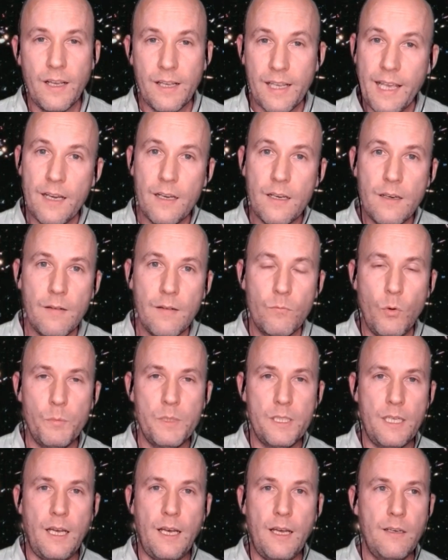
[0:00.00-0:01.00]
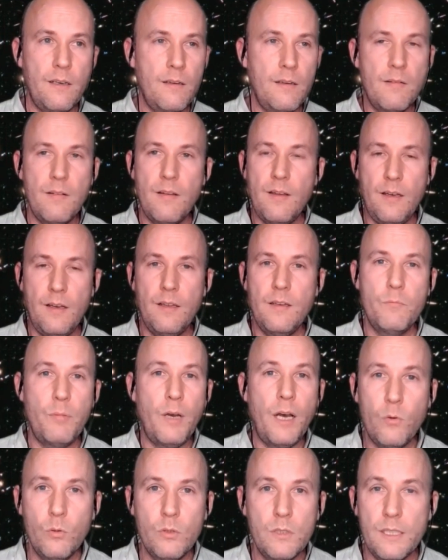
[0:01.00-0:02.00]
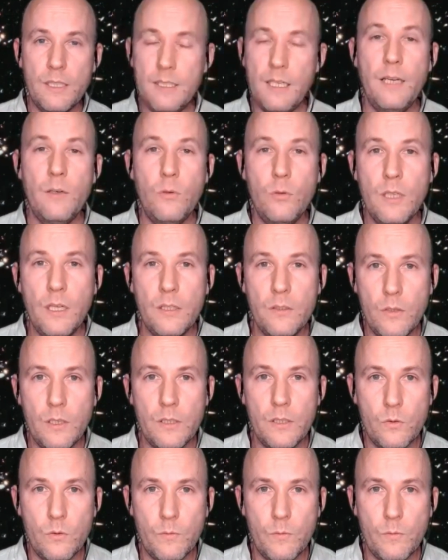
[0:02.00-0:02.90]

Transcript: अभी हम करीब 300 ब्लैक होल्स के बारे में जानते हैं